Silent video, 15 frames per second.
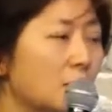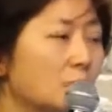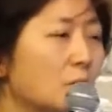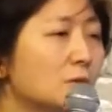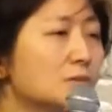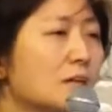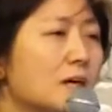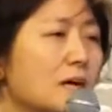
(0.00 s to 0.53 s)

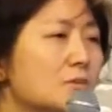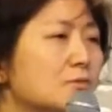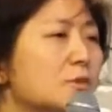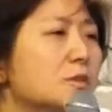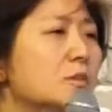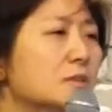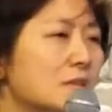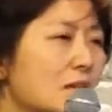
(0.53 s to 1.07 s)
명상을 할 수
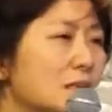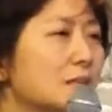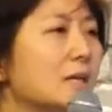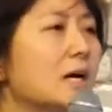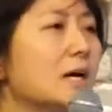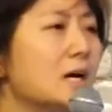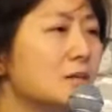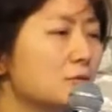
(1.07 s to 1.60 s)
있는
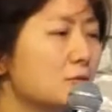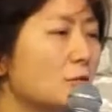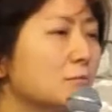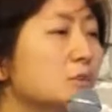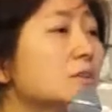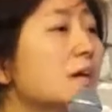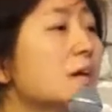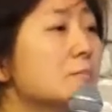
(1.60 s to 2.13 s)
타입과 할 수
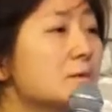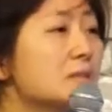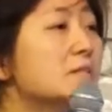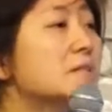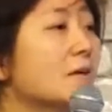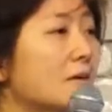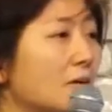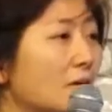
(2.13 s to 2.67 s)
없는 타입이
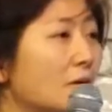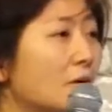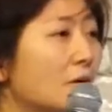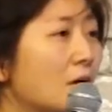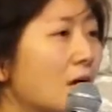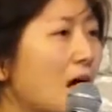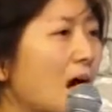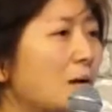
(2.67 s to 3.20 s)
있어요.
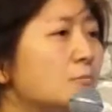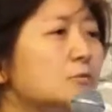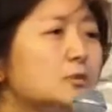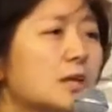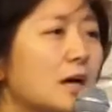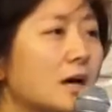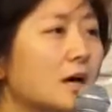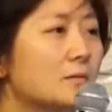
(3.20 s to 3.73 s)

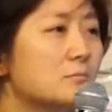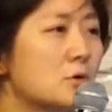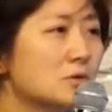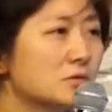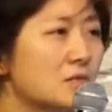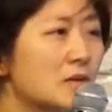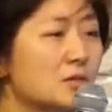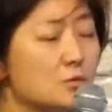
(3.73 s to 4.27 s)
아무나
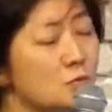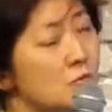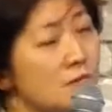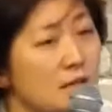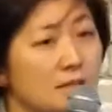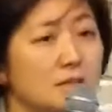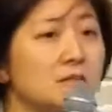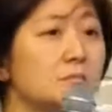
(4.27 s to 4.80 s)
명상이
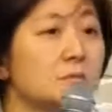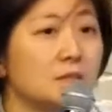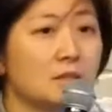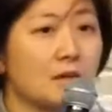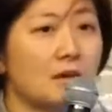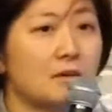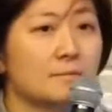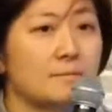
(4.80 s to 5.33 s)
좋지
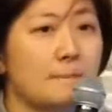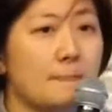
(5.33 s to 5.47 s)
않습니다.